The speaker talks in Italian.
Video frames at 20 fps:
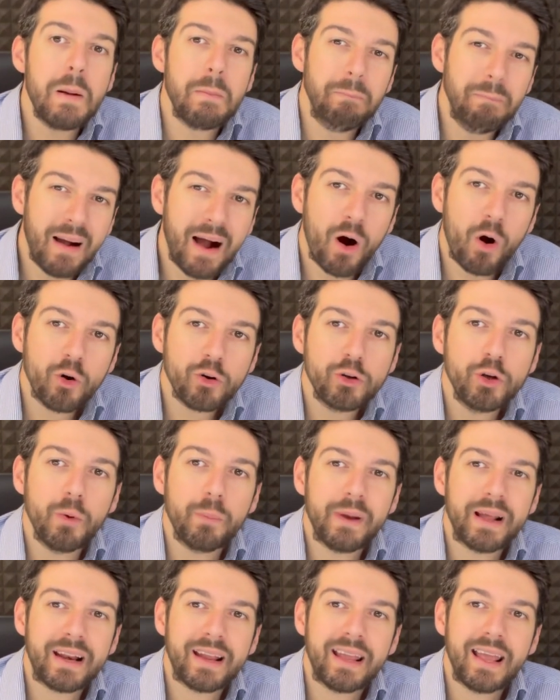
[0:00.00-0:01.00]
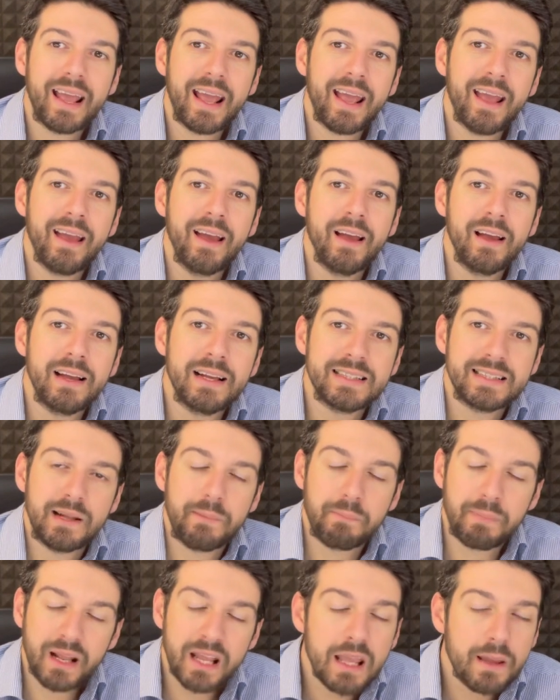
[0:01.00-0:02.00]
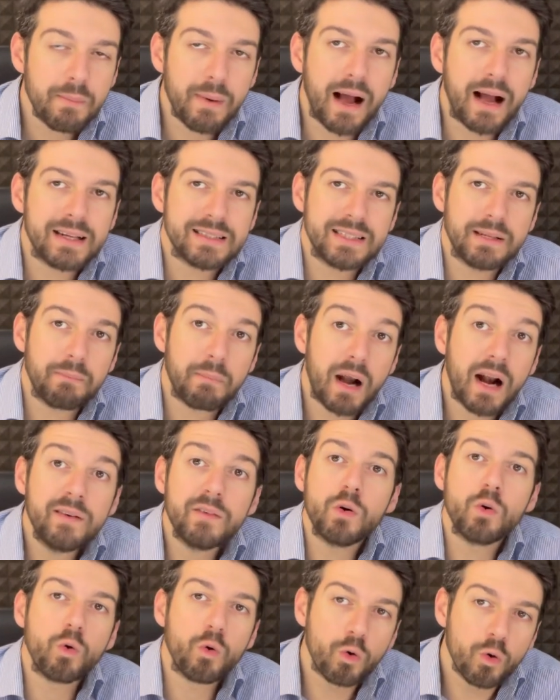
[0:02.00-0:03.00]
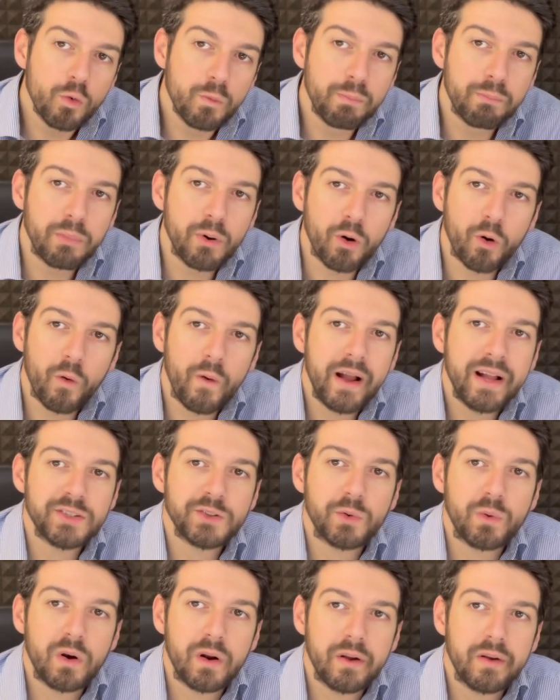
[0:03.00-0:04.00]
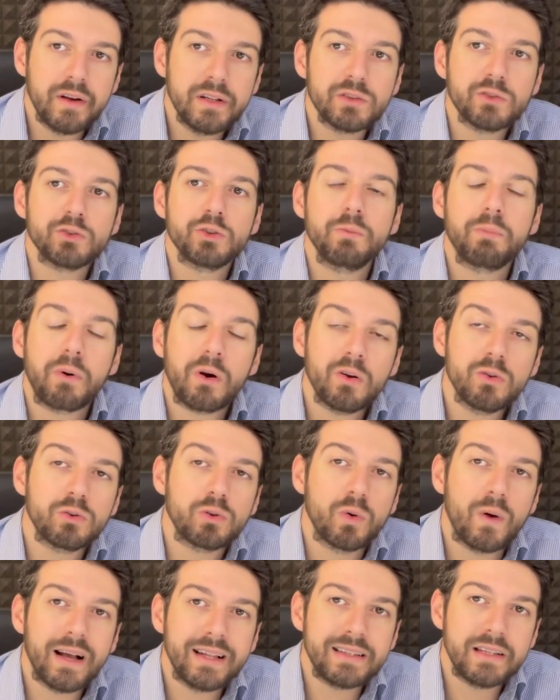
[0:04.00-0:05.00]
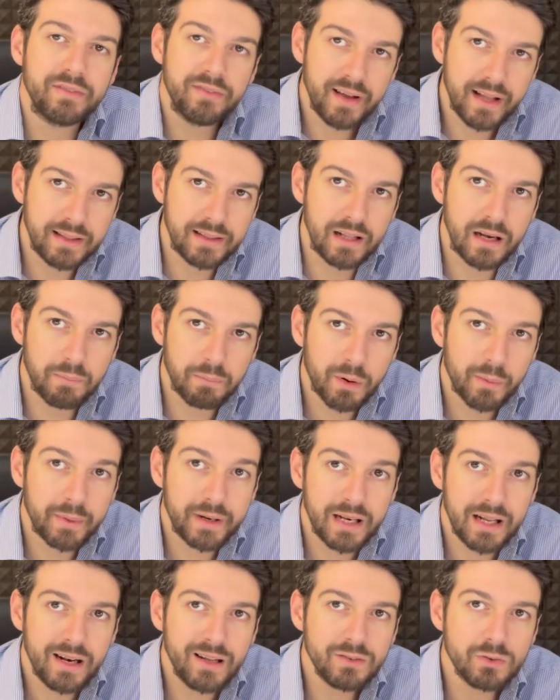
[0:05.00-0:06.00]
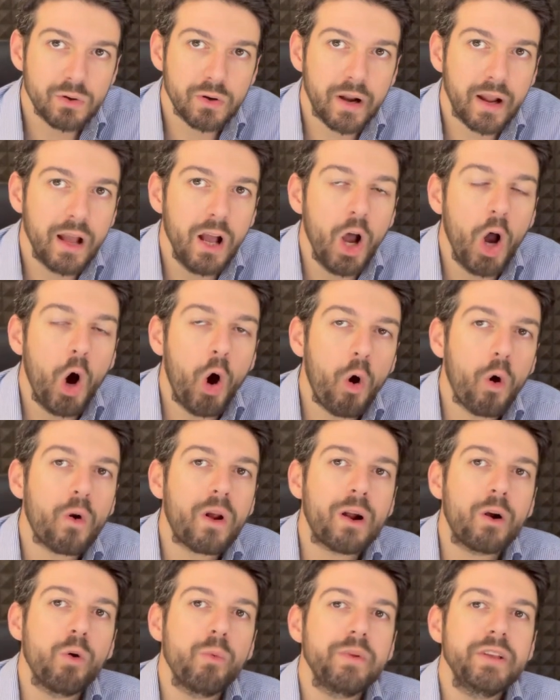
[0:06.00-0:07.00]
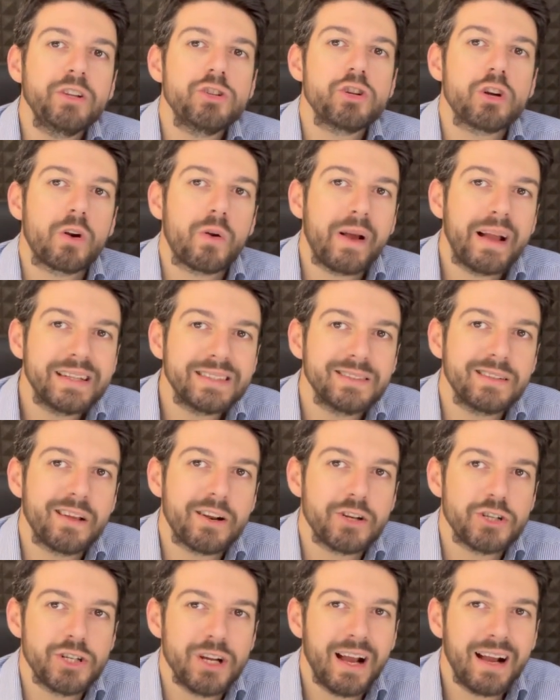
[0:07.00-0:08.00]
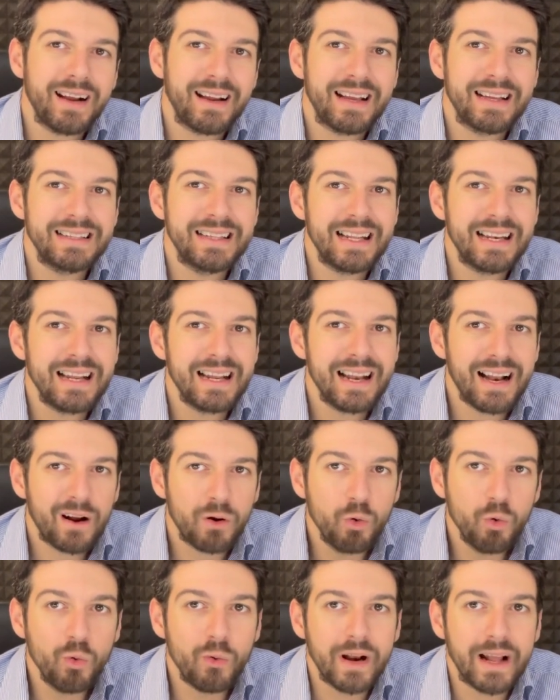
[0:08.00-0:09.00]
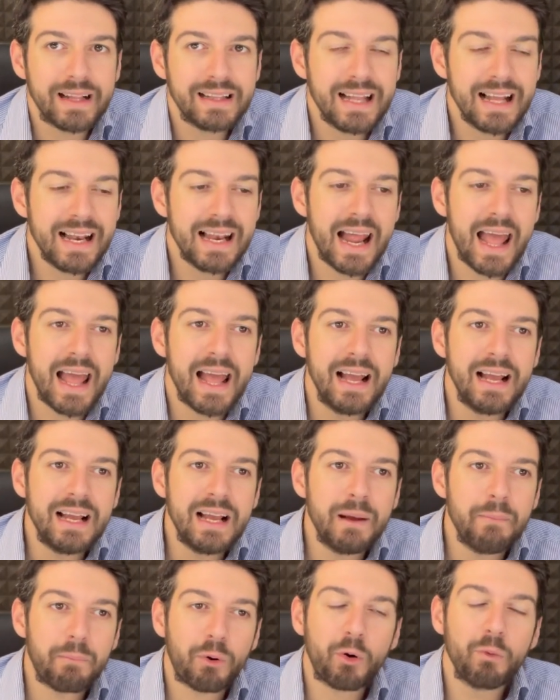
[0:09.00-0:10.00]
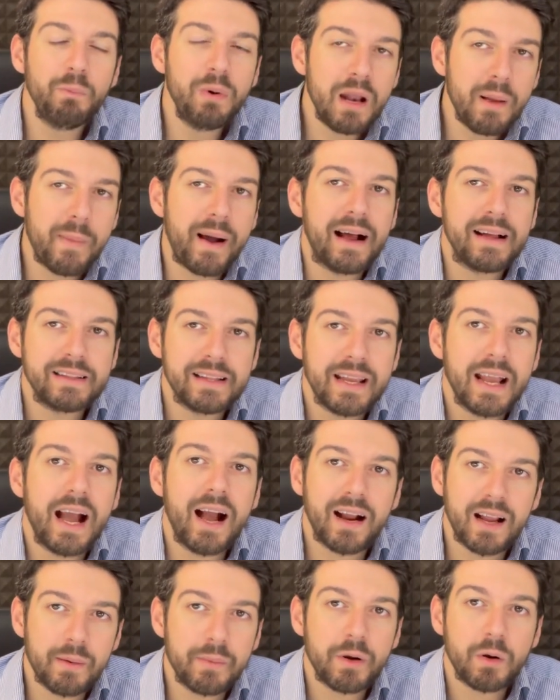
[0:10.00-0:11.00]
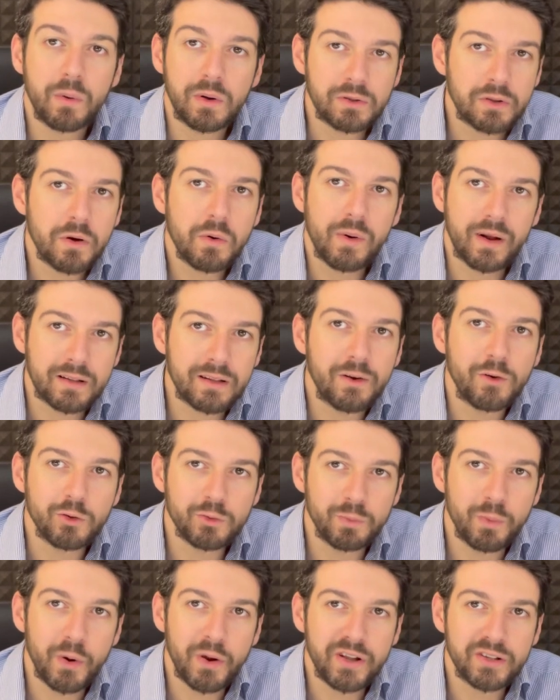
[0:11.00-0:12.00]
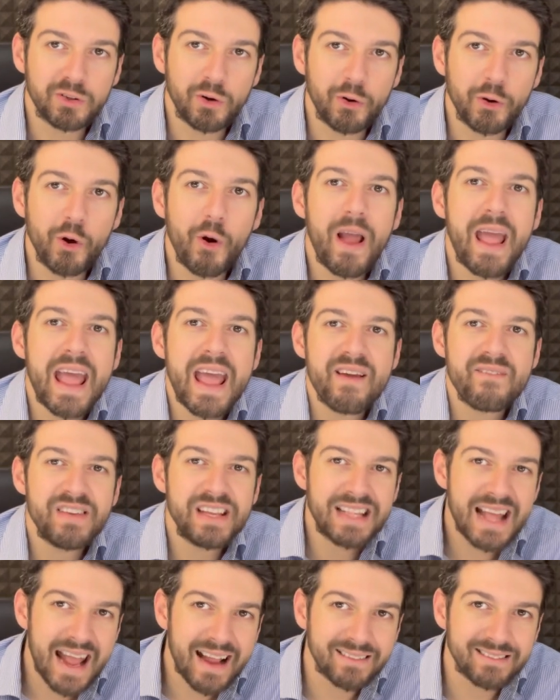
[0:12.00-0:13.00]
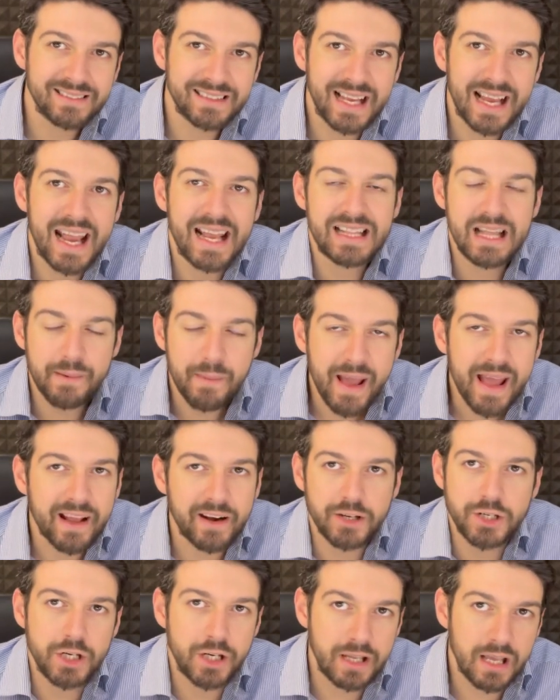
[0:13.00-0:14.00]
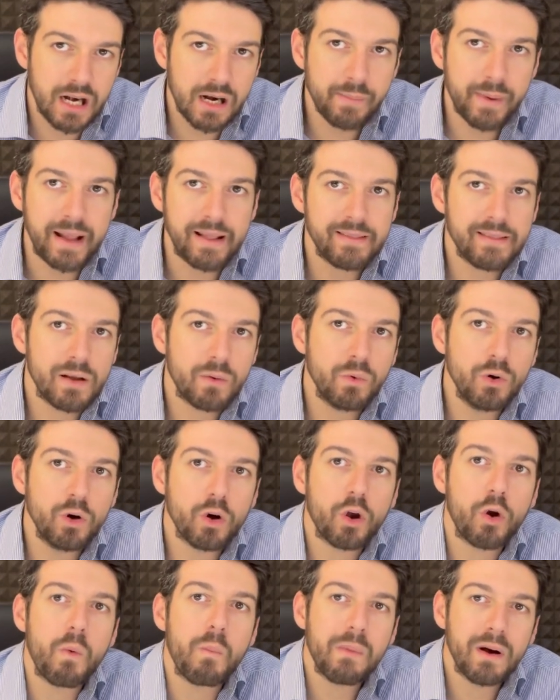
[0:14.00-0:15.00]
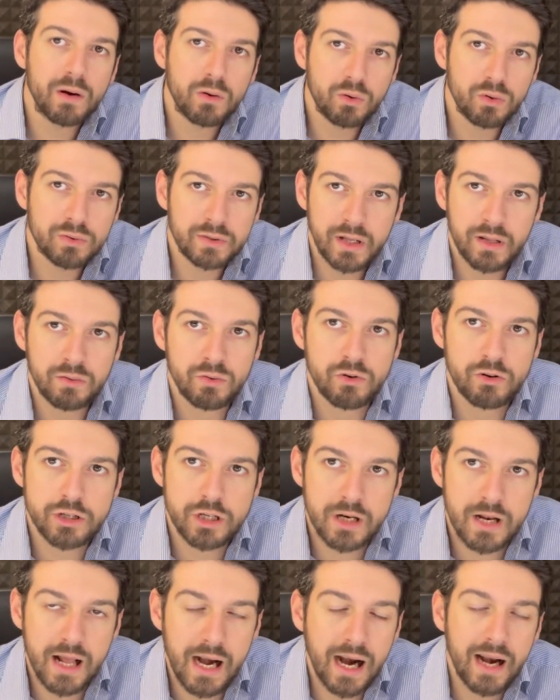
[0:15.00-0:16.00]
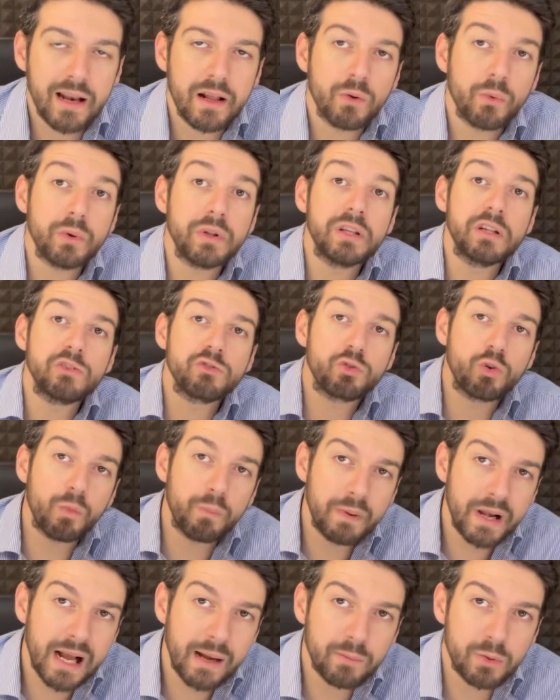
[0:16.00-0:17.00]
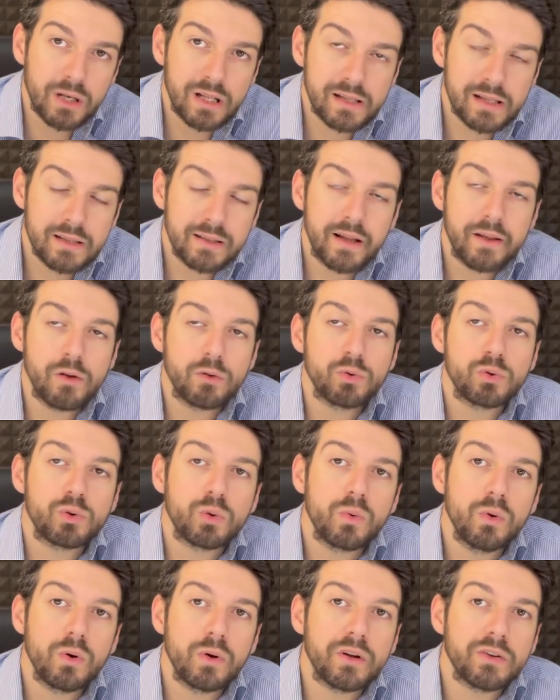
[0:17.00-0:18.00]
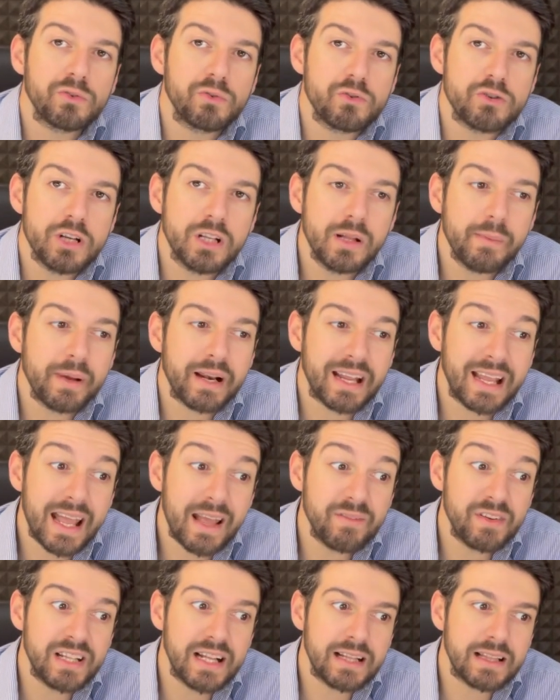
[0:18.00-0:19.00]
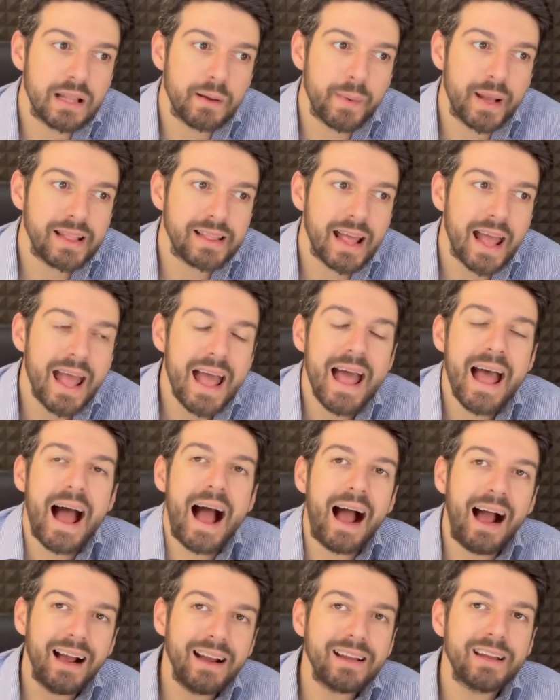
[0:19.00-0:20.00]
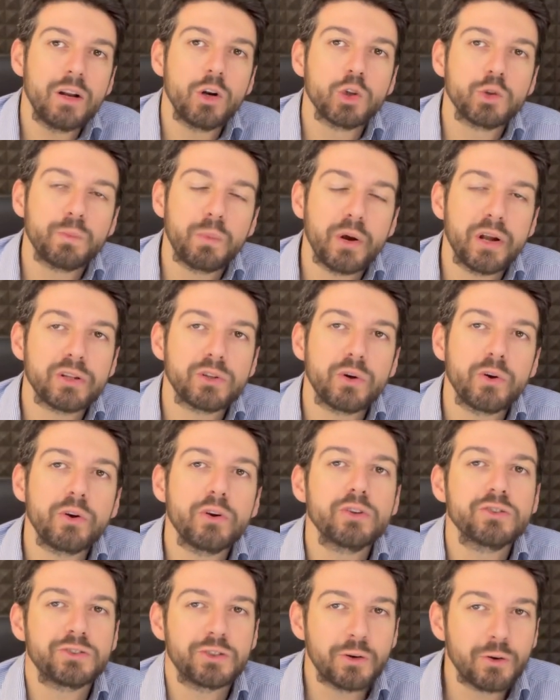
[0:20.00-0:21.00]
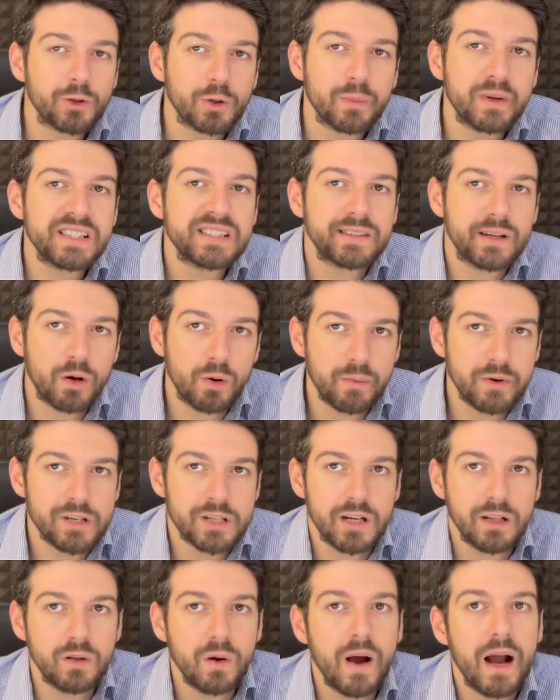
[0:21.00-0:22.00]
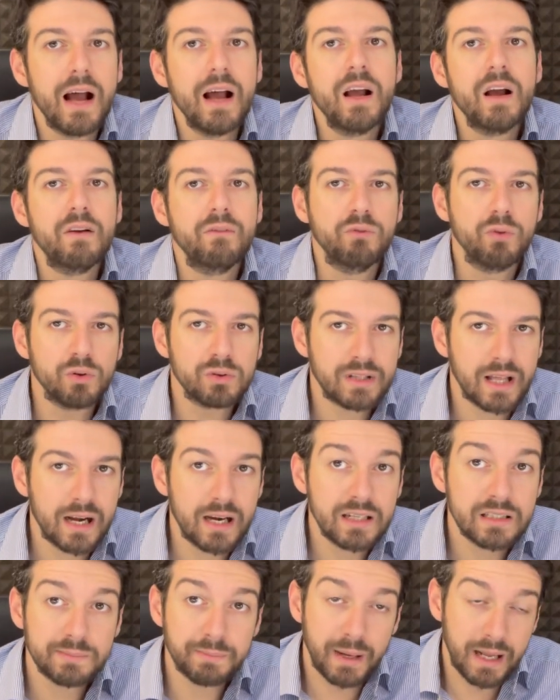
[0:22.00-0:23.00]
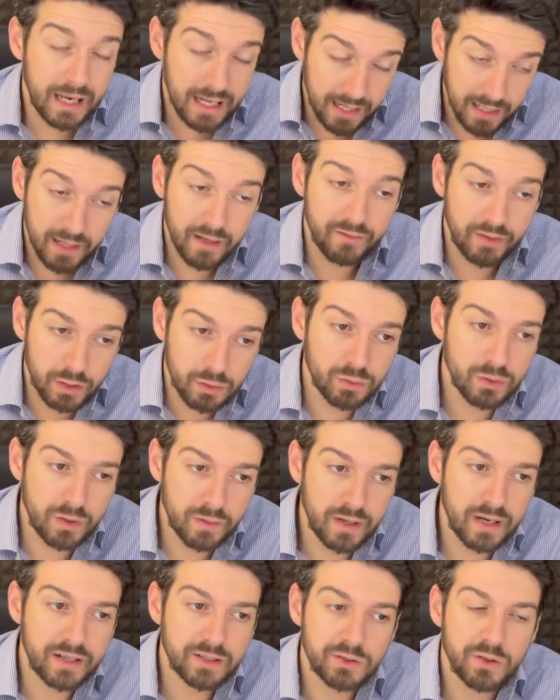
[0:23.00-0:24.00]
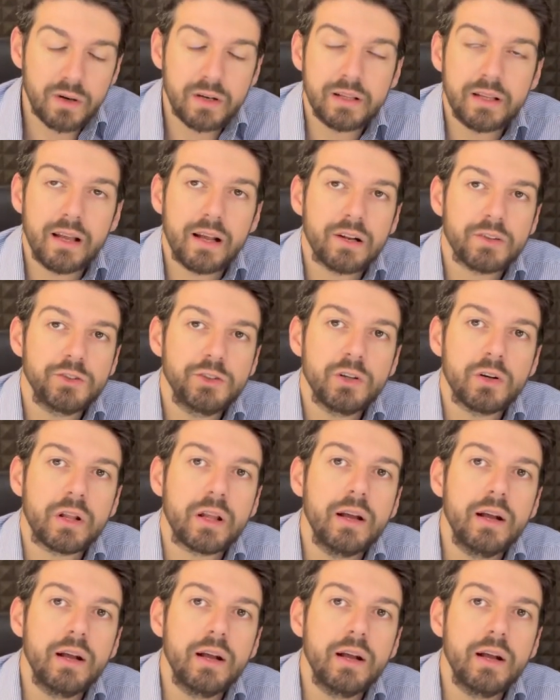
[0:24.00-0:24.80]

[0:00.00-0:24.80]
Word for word: Ma occhio perché se prima sembrava un gruppo coeso con la Juventus pronto a difendere il proprio allenatore, ora cominciano a esserci anche delle lacune, delle problematiche anche per quanto riguarda lo spogliatoio. È evidente ed emerge chiaramente quello che è un malcontento generale, quindi scopriamo nel dettaglio tutto quello che succede perché evidentemente anche lo spogliatoio secondo me sta cominciando a voltare le spalle anche in virtù di quelle che sono le dichiarazioni,